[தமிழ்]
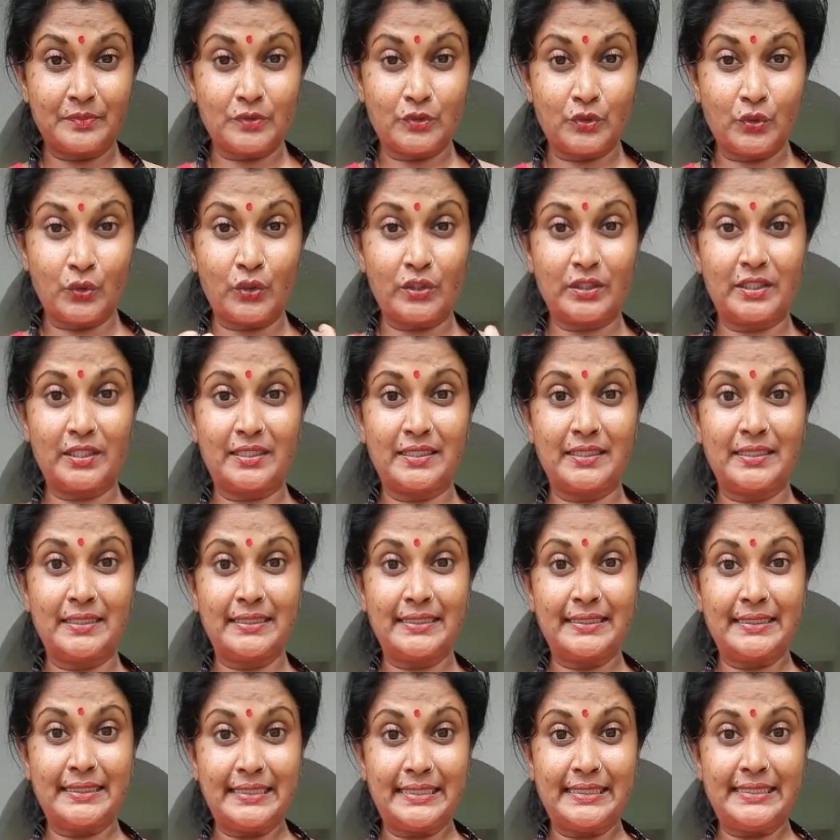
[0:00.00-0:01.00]
தூரத்துக்கு
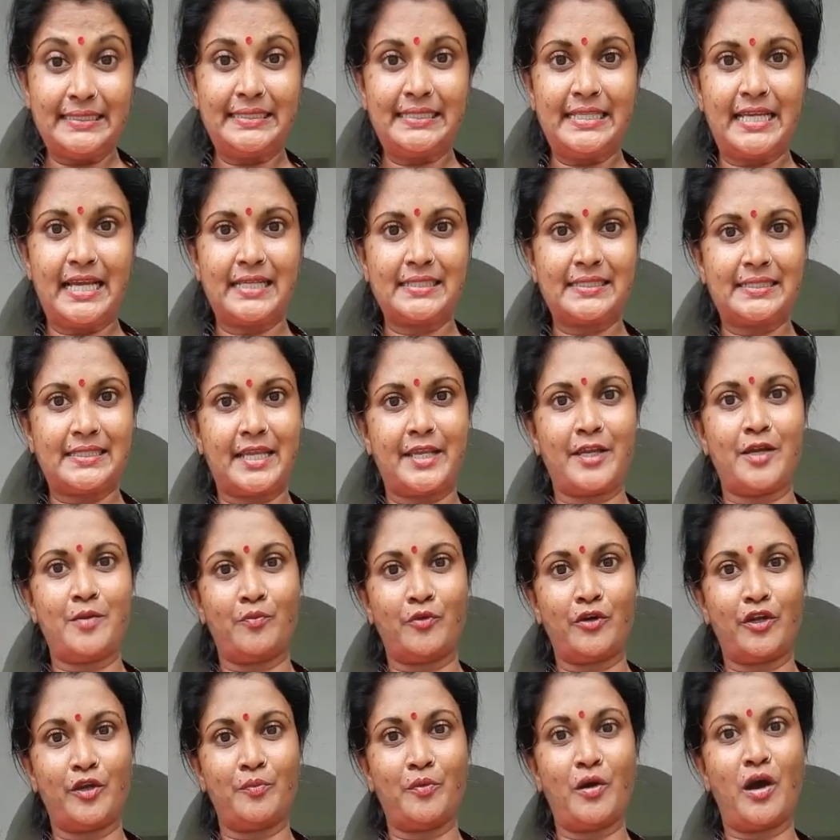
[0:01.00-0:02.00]
ஈஸியாக செய்ய
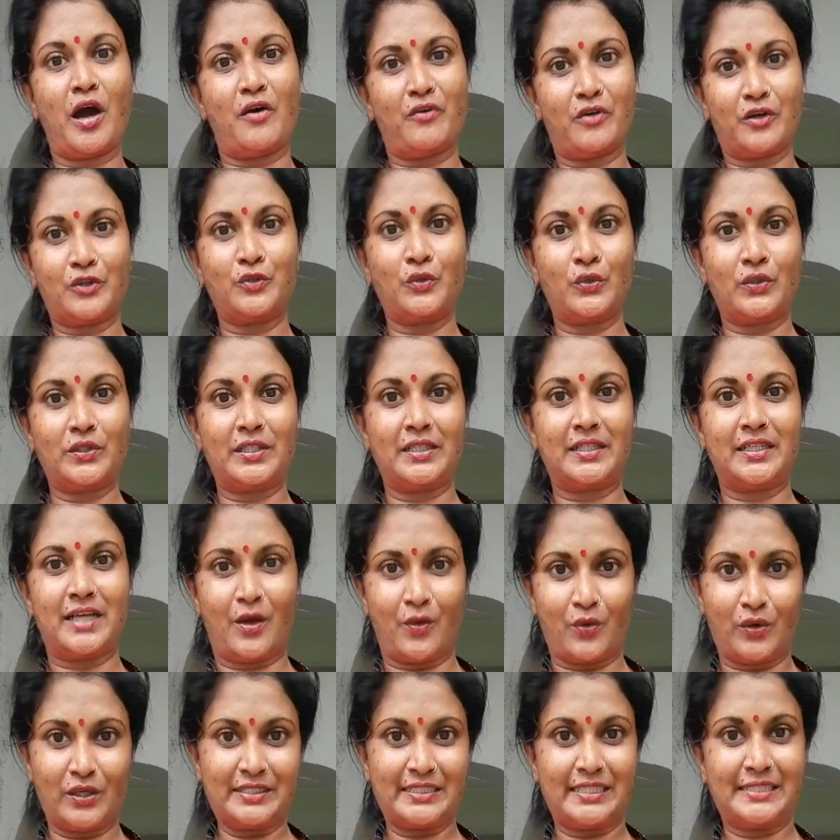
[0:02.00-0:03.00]
முடியுமோ அவ்வளோ தூரத்துக்கு நான்
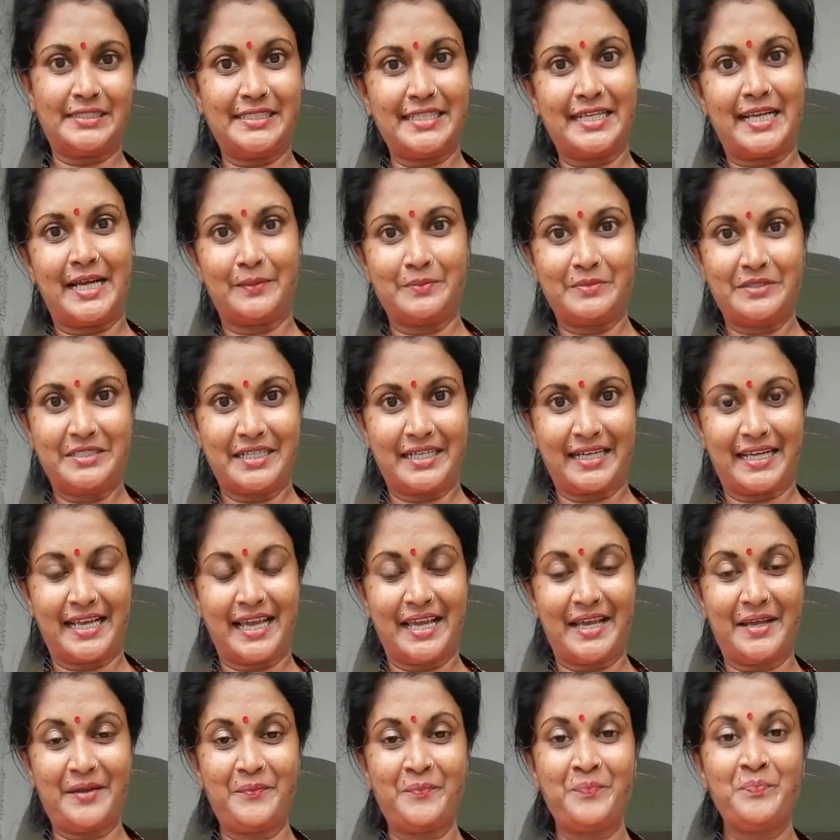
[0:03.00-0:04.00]
உங்களுக்கு செஞ்சு
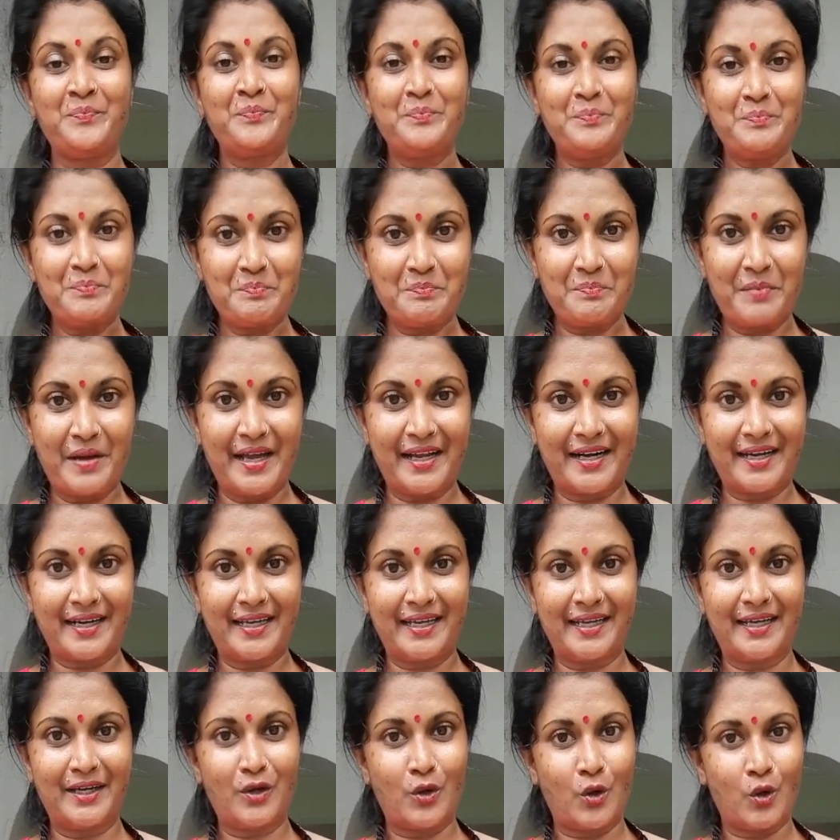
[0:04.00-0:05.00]
காமிச்சிருக்கேன்
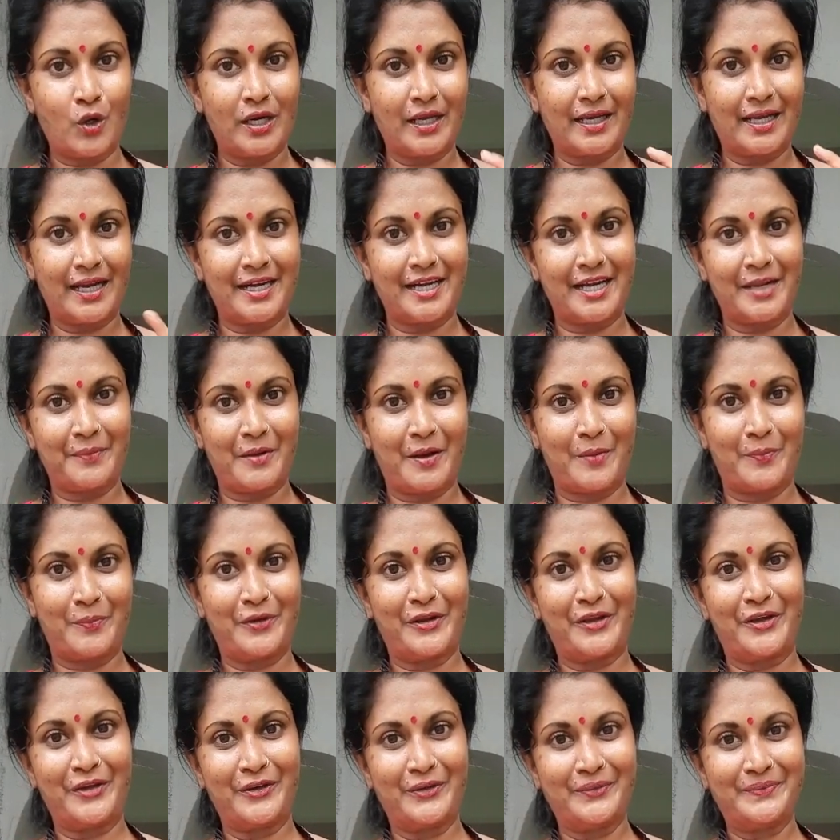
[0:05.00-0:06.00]
பாருங்கள் உங்களுக்கு கண்டிப்பாக
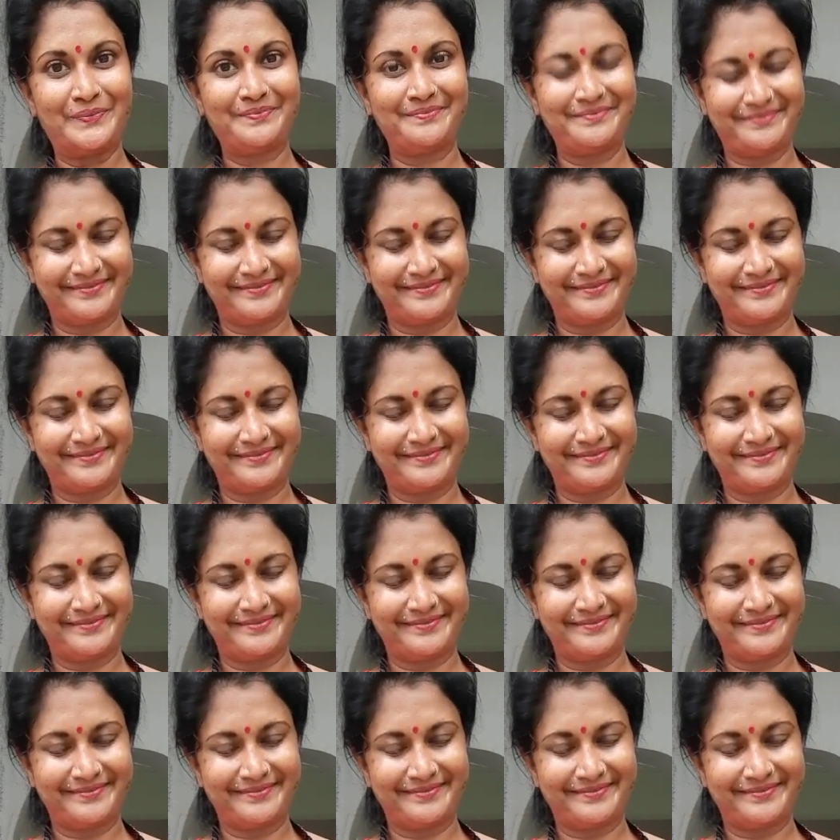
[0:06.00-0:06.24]
பிடிக்கும்